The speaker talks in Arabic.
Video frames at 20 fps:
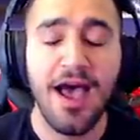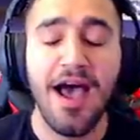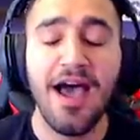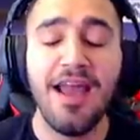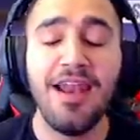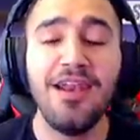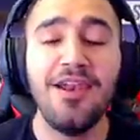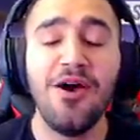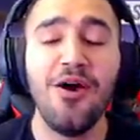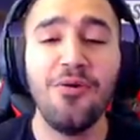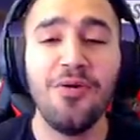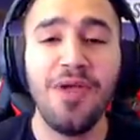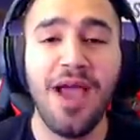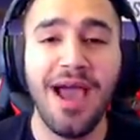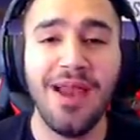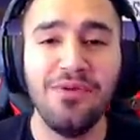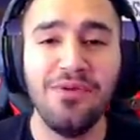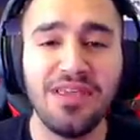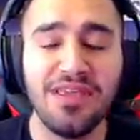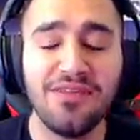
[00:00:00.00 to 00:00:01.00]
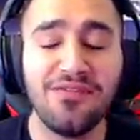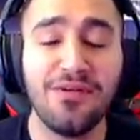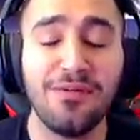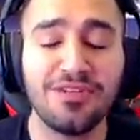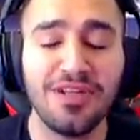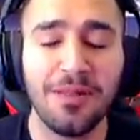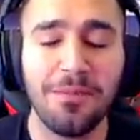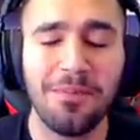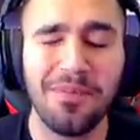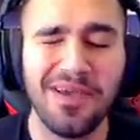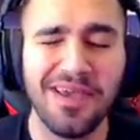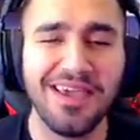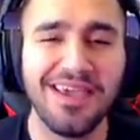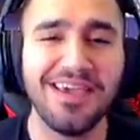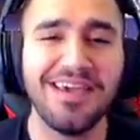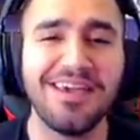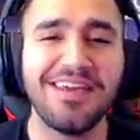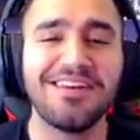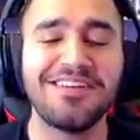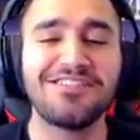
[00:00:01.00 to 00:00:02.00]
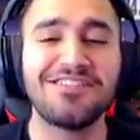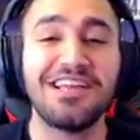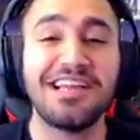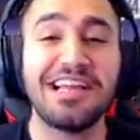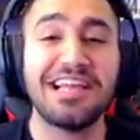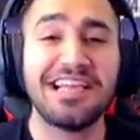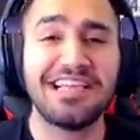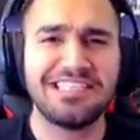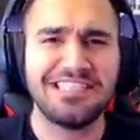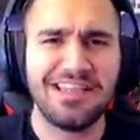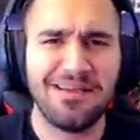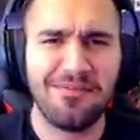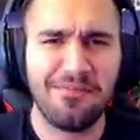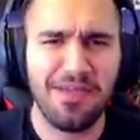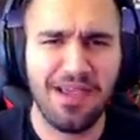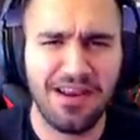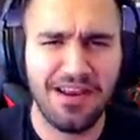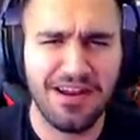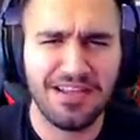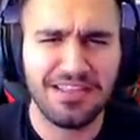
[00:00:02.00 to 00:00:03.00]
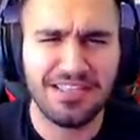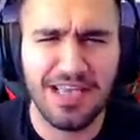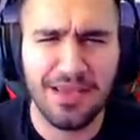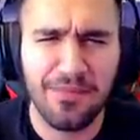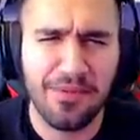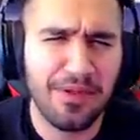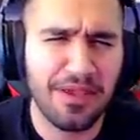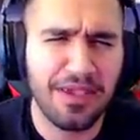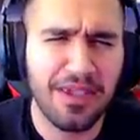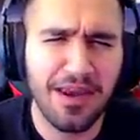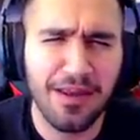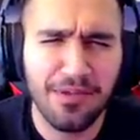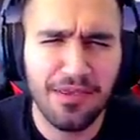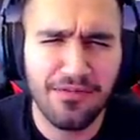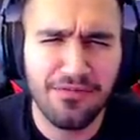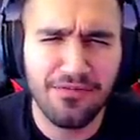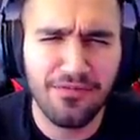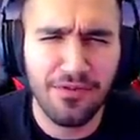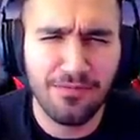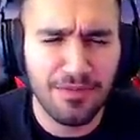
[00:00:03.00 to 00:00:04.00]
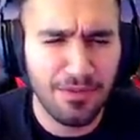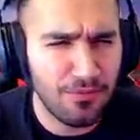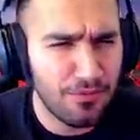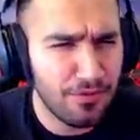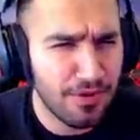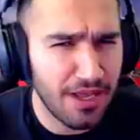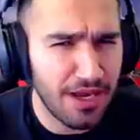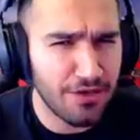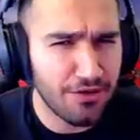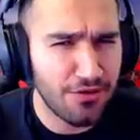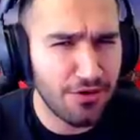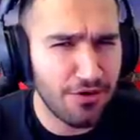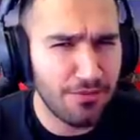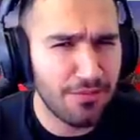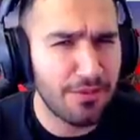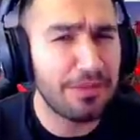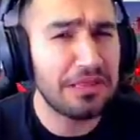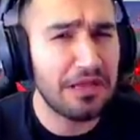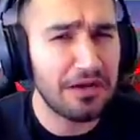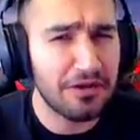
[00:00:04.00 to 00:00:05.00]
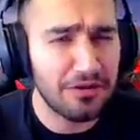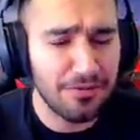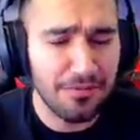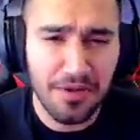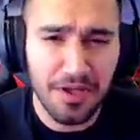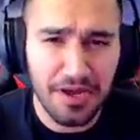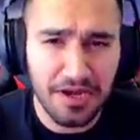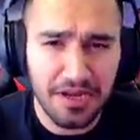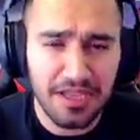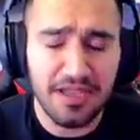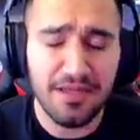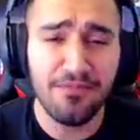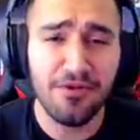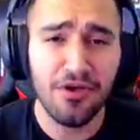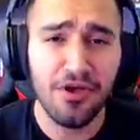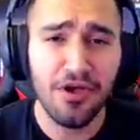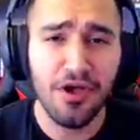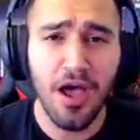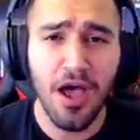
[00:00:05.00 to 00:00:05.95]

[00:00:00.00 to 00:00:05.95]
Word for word: هلو يا حلوين كيفكم ان شاء الله بخير ان شاء الله كيش تام يا احلى ناس حبايبنا كرام كيفكم طمنوني عنكم رمضانكم كريم